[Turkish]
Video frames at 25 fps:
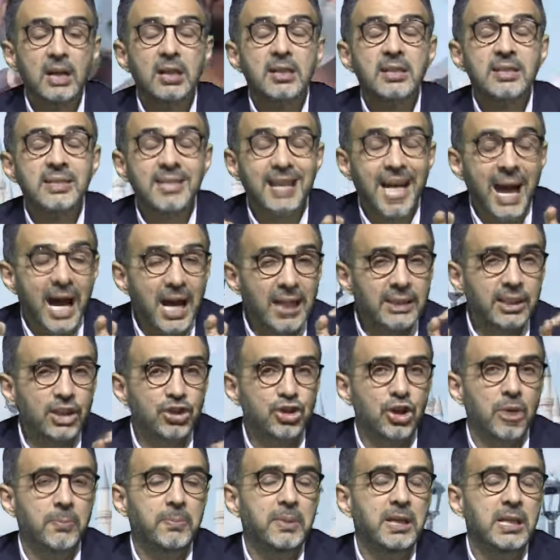
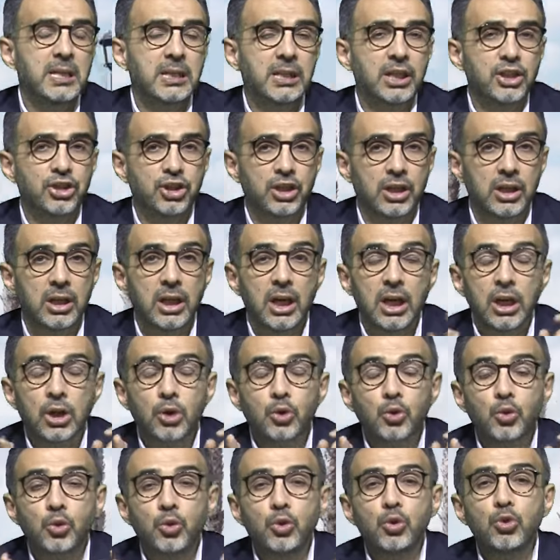Sadece bir kişi
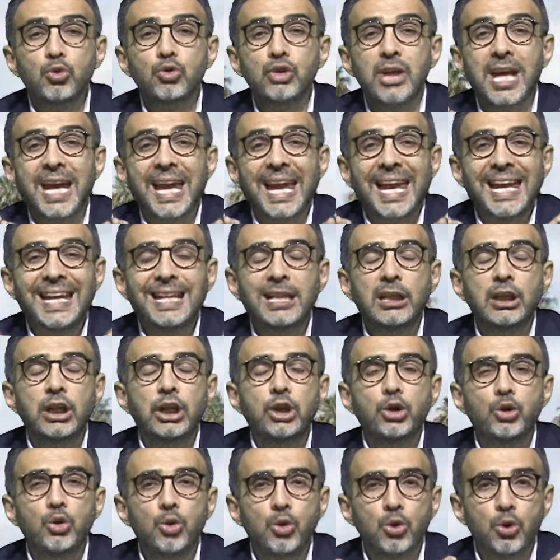
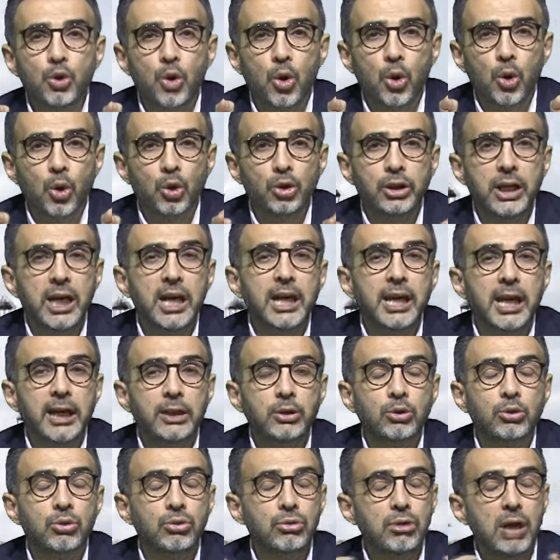150 euro
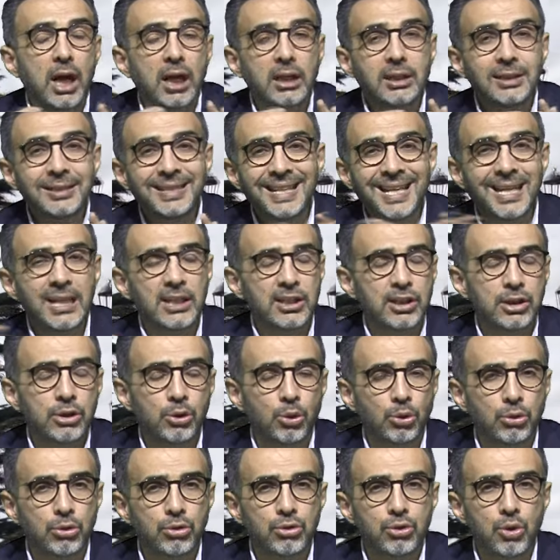ödeyerek dünyanın neresinde
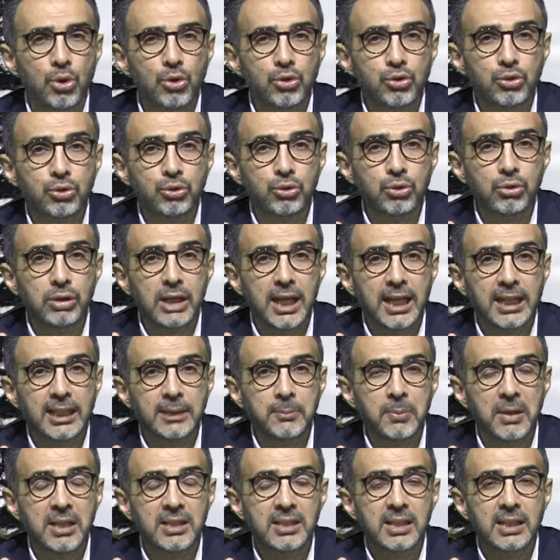olursa olsun Türkiye'ye
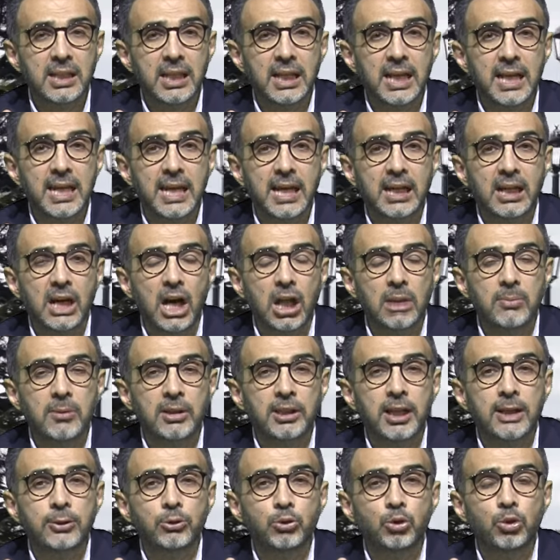gitmenize de gerek
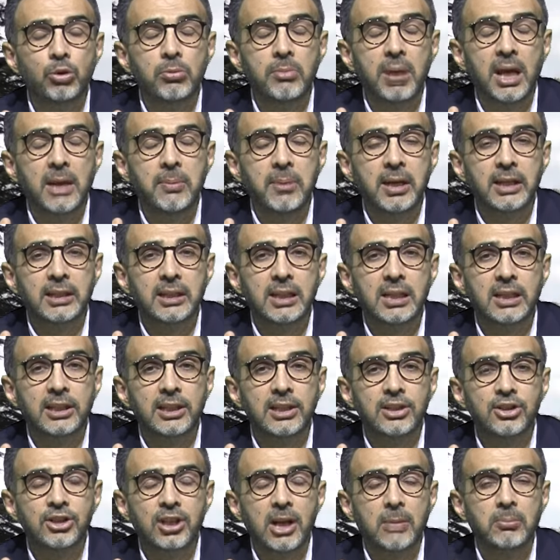kalmadan tüm emeklilik
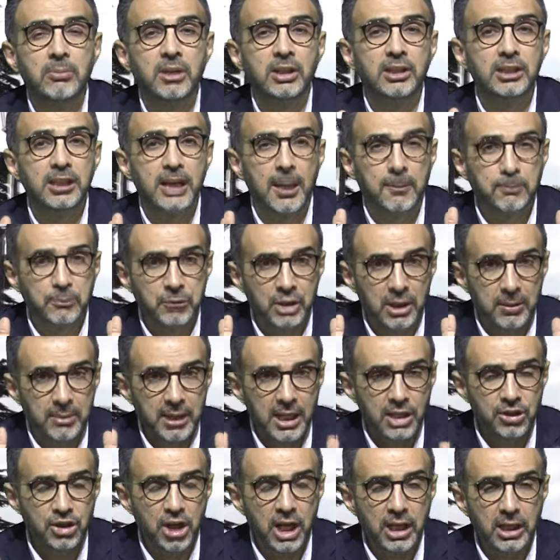işlemlerini
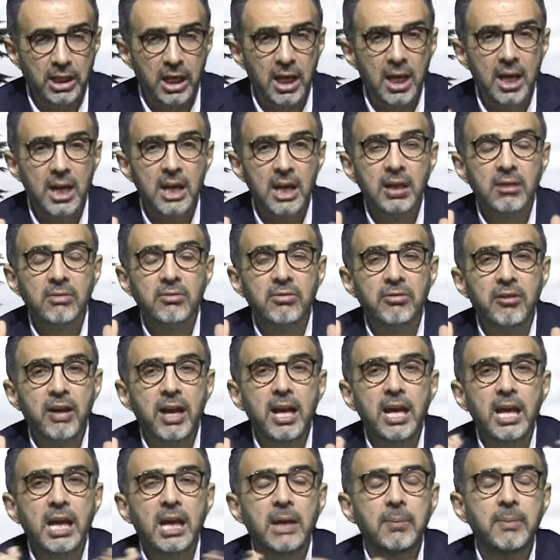yaptırabilecek ve
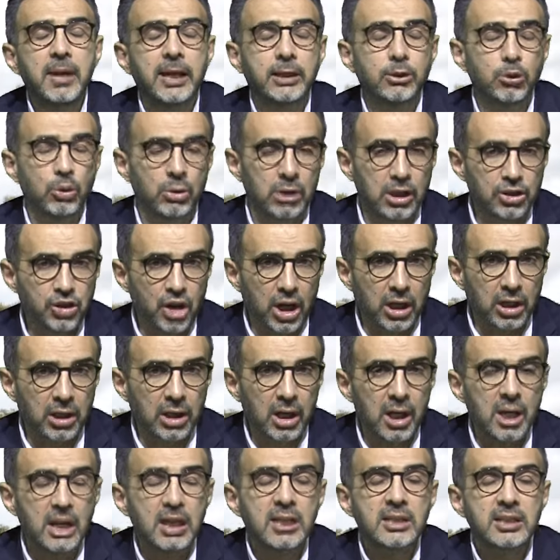emekli olacak.
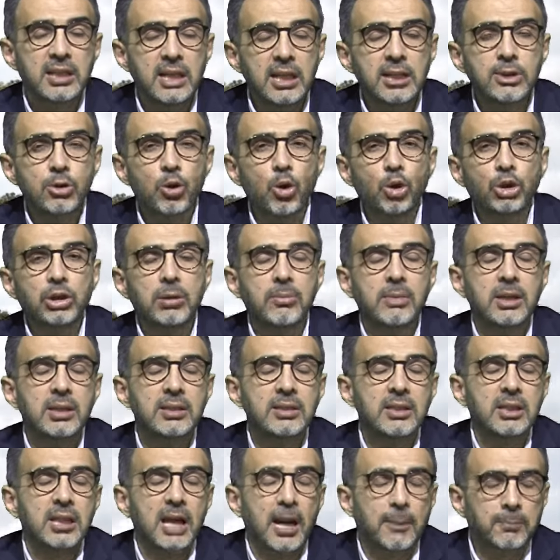Siz
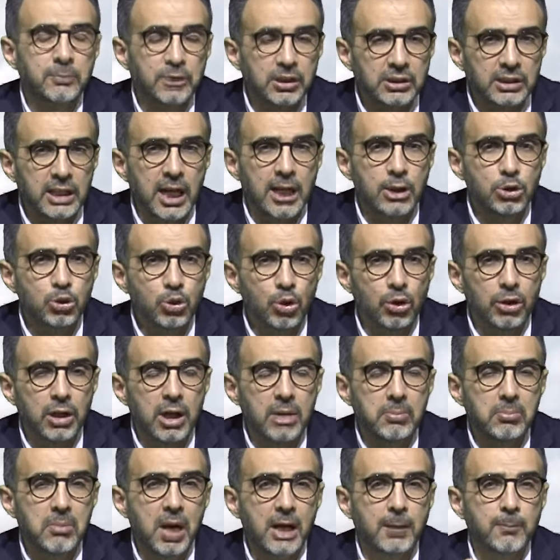ödemenizi yaptıktan
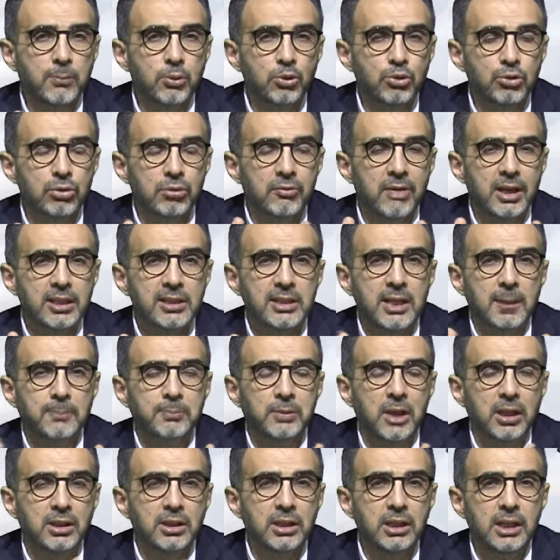sonra makbuzunu
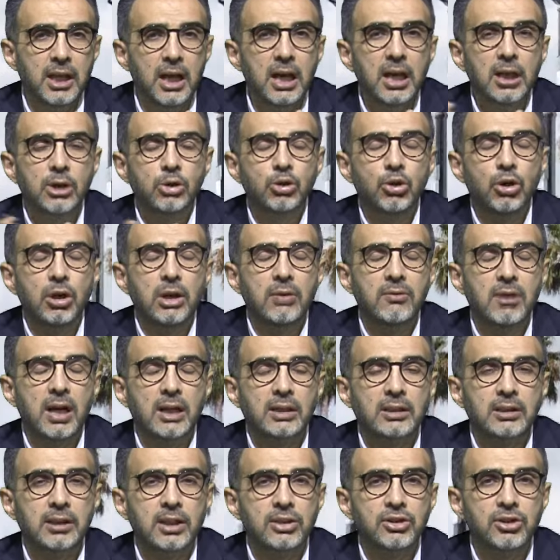WhatsApp'tan yine görevli
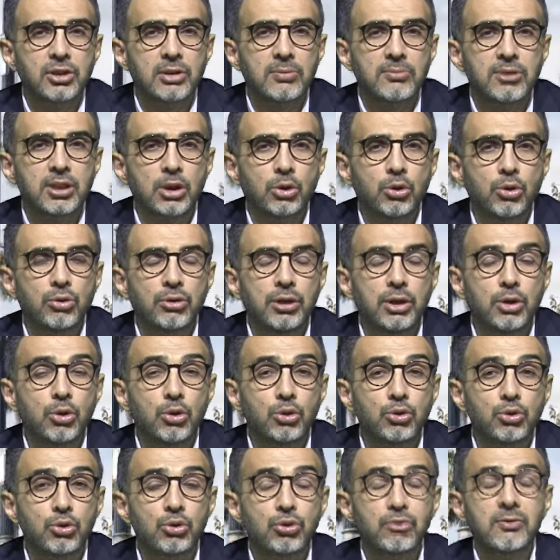arkadaşlarımıza
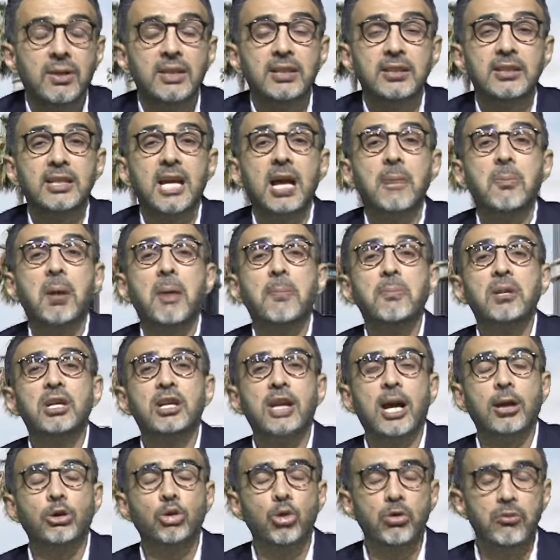gönderiyorsunuz ve size hemen bir
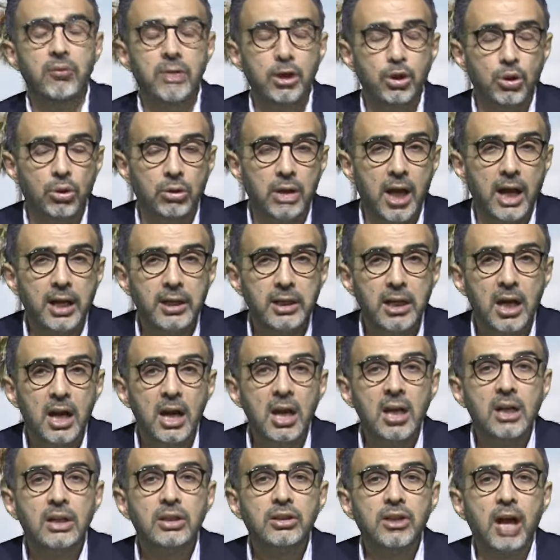randevu veriyorlar.
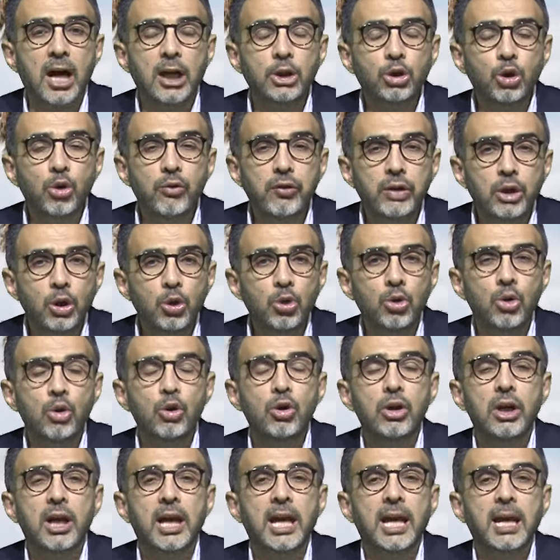Randevu
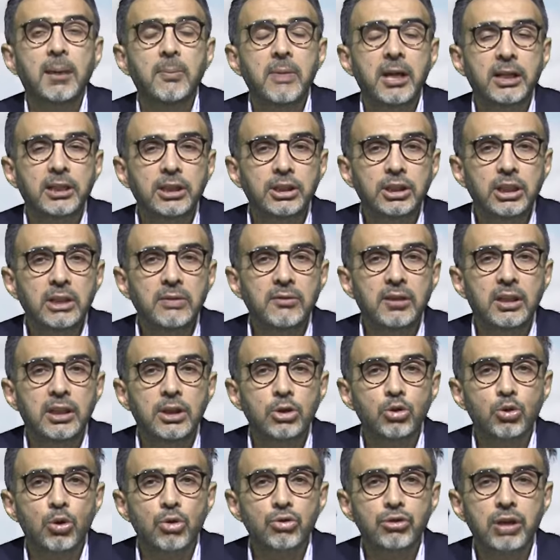günü Emekli TV'nin
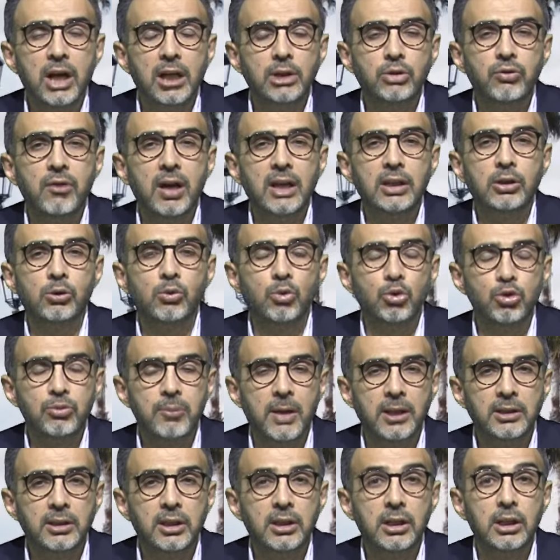sosyal güvenlik
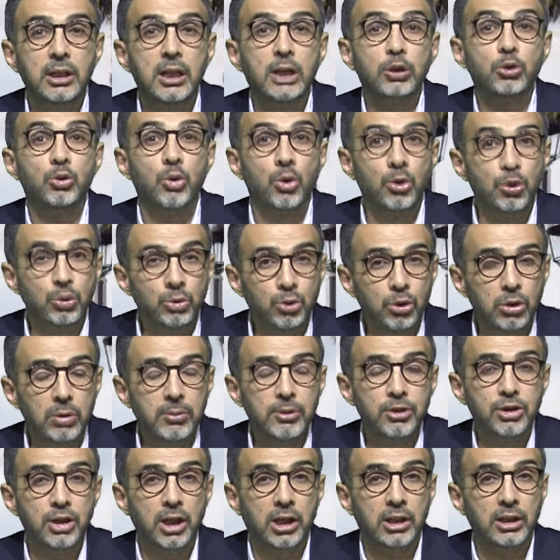uzmanlarıyla görüntülü
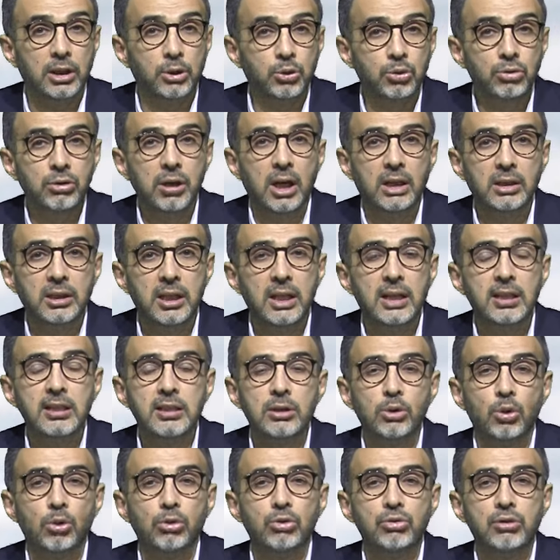bir şekilde dünyanın
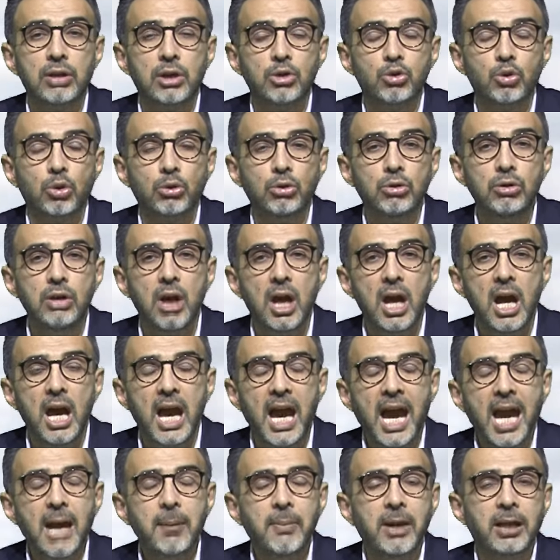neresinde olursanız olun
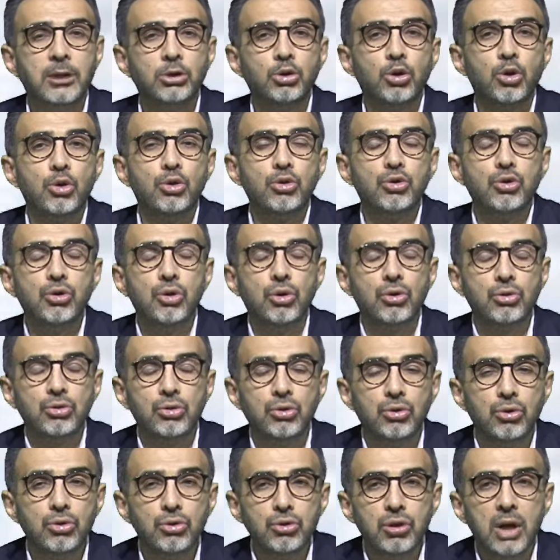hemen
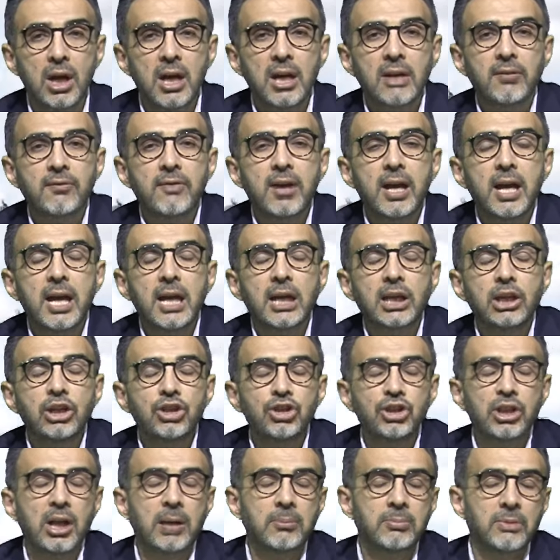görüşüyorsunuz ve
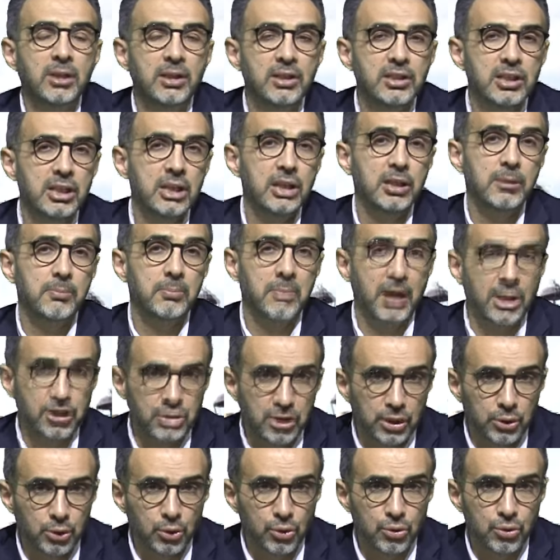işlemlerinizi
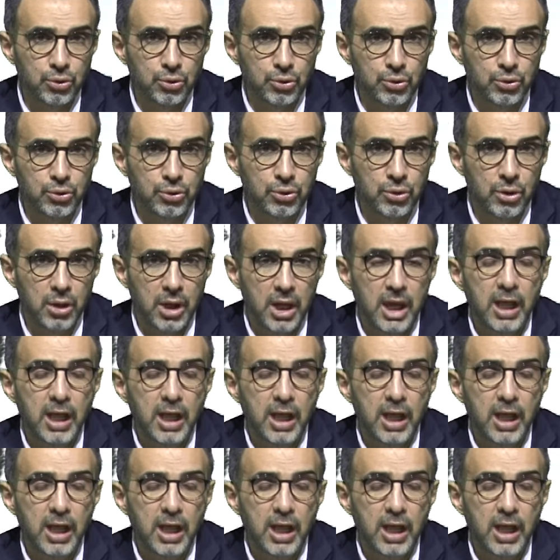başlatıyorsunuz.